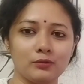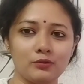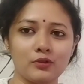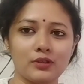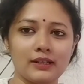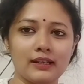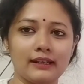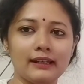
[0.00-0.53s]

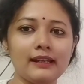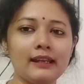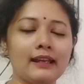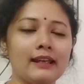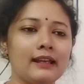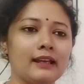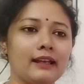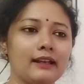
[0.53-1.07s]
অনুষ্ঠানে
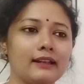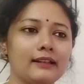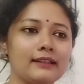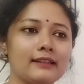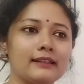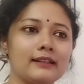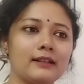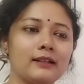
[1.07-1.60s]

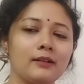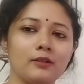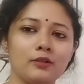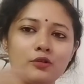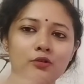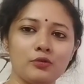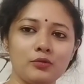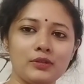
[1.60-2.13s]
যেটার
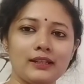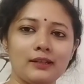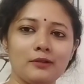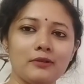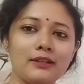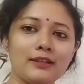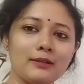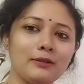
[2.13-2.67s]
শুটিং
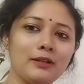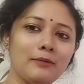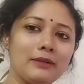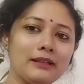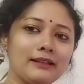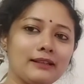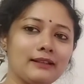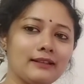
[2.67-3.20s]
হয়েছিল
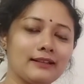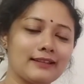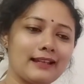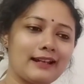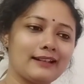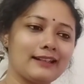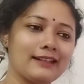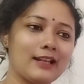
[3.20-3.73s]
আমাদের
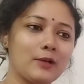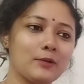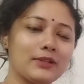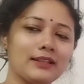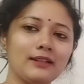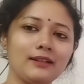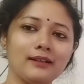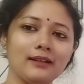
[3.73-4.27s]
সার্কিট
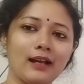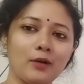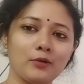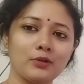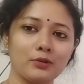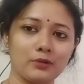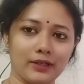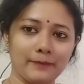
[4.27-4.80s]
হাউসের
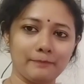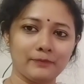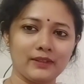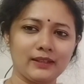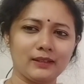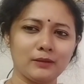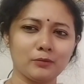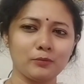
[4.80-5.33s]
আউটডোরে
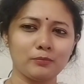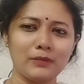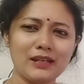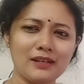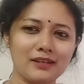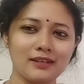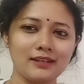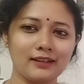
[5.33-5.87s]
এবং
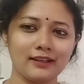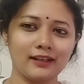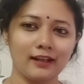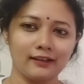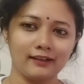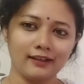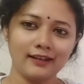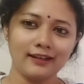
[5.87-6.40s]
বেশ
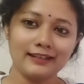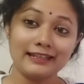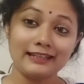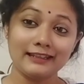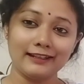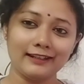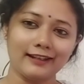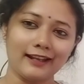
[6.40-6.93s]
শীতকাল হ্যাঁ
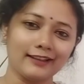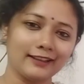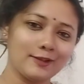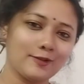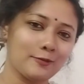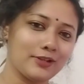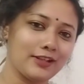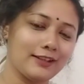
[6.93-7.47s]
শীতের রাতে
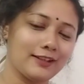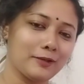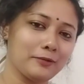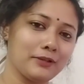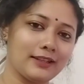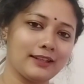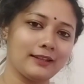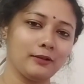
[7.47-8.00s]
শুটিংটা
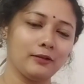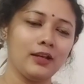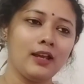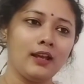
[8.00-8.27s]
হয়েছিল